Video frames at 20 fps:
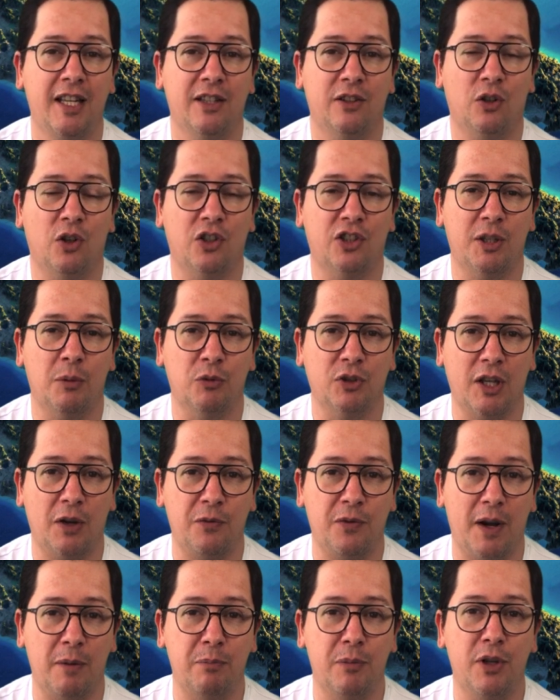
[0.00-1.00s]
Então nós temos a
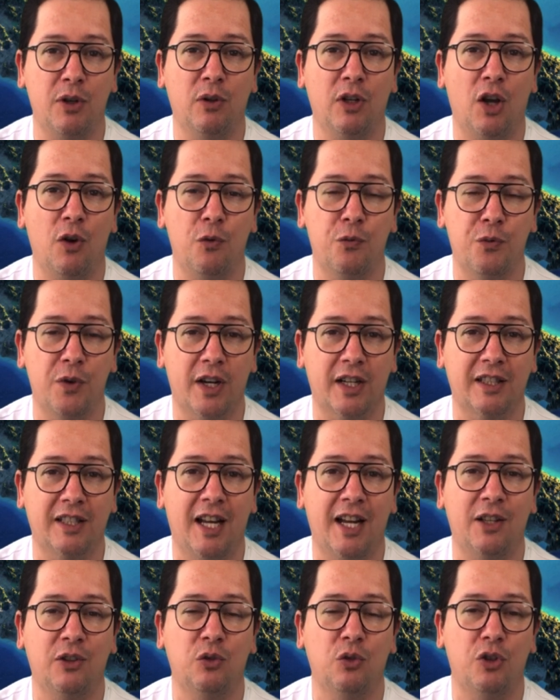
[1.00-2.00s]
Fabiola, o
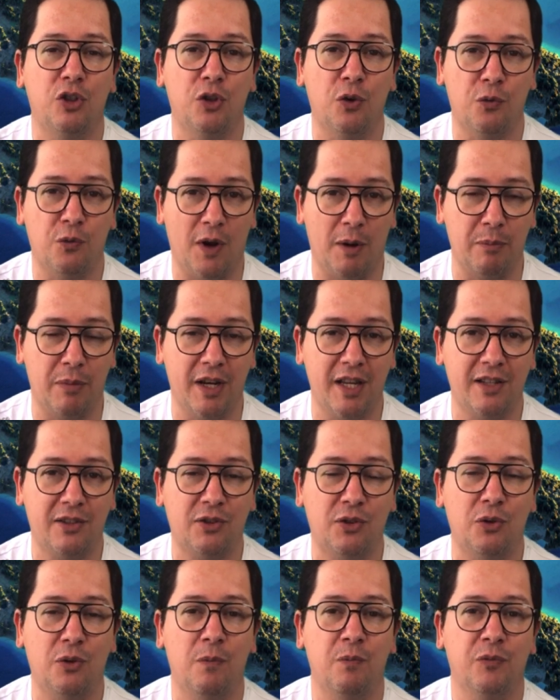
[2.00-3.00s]
Fernando e o
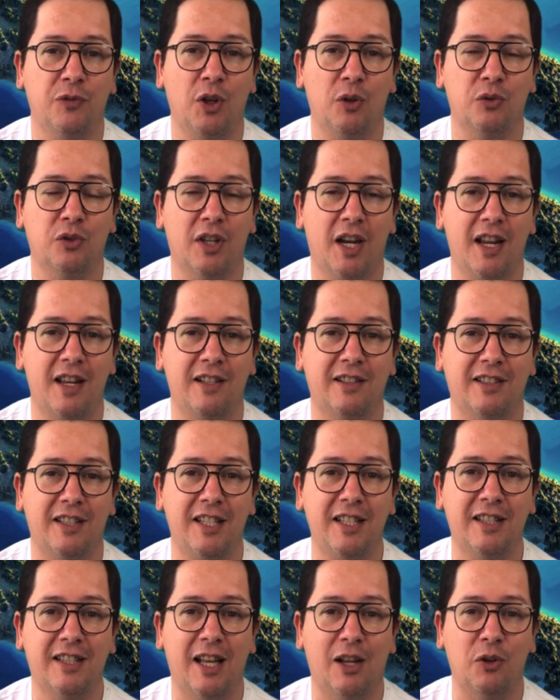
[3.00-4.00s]
Fabrício. Então três
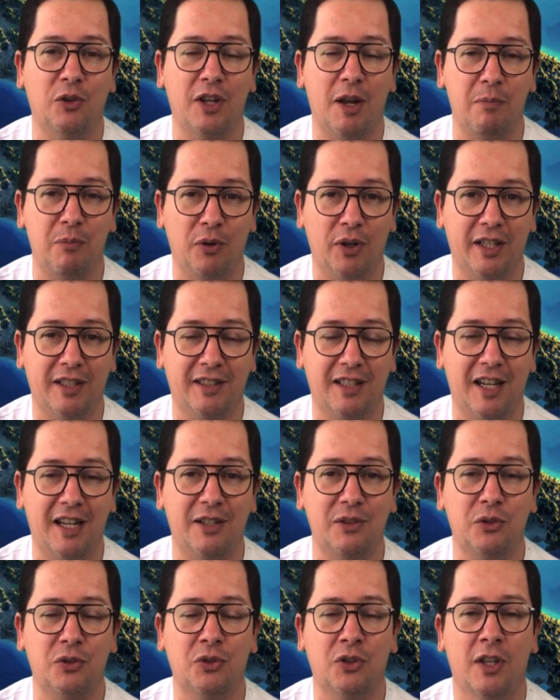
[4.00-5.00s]

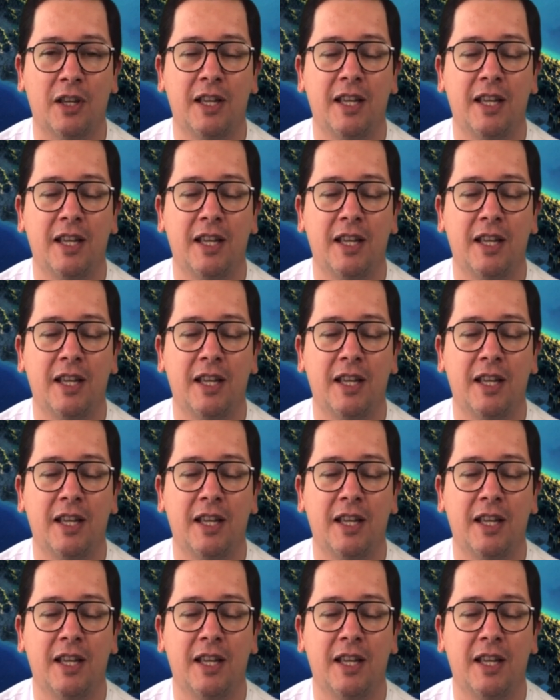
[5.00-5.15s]
ítalo-napoletanos.